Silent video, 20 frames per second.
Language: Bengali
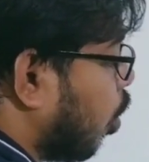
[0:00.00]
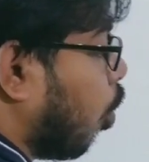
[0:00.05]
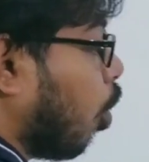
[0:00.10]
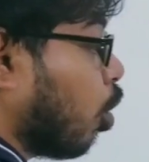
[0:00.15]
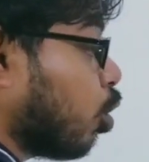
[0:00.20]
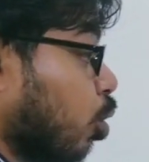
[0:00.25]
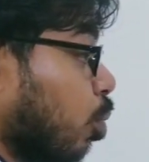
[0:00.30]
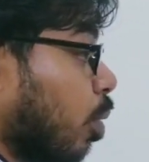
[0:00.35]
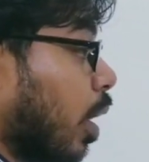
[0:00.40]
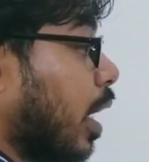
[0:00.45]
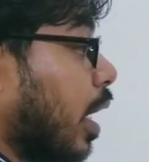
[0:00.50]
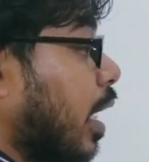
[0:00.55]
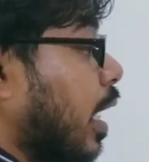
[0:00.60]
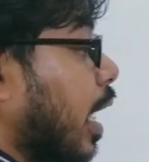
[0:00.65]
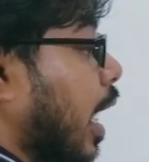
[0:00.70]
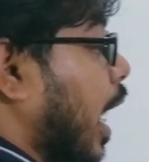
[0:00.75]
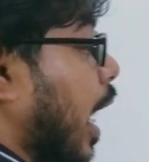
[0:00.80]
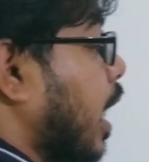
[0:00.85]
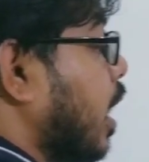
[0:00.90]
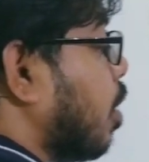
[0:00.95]
অথবা
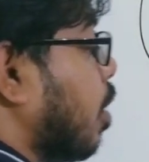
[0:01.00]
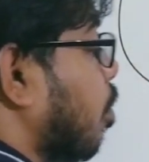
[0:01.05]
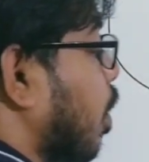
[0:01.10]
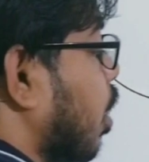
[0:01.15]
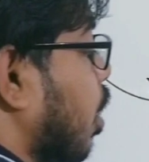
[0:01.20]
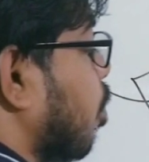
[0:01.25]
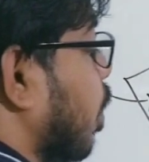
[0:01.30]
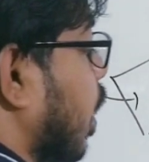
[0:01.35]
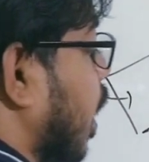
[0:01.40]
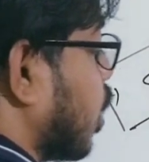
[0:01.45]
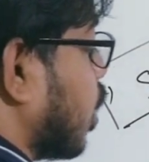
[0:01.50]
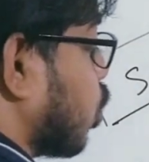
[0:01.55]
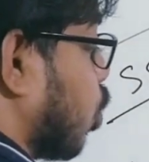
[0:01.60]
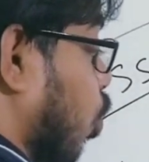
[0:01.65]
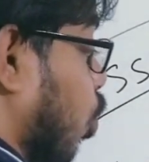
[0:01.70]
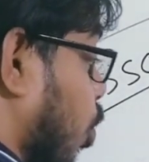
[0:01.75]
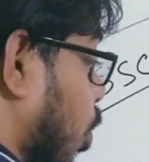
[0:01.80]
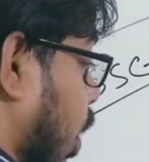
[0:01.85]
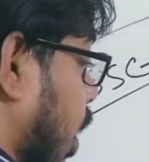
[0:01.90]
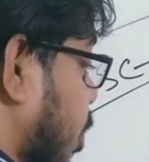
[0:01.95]
এই নাম্বারে বিকাশ
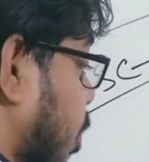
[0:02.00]
করবা